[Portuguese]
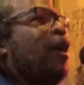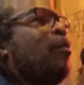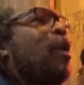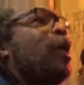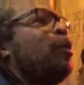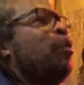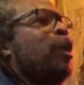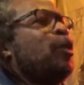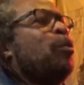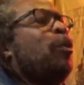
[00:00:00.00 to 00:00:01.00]
mas
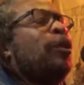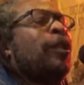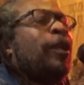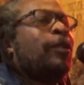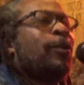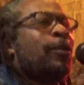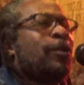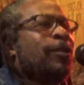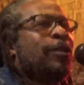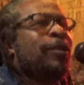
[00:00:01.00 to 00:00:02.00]
penso por
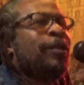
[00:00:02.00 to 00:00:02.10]
tantos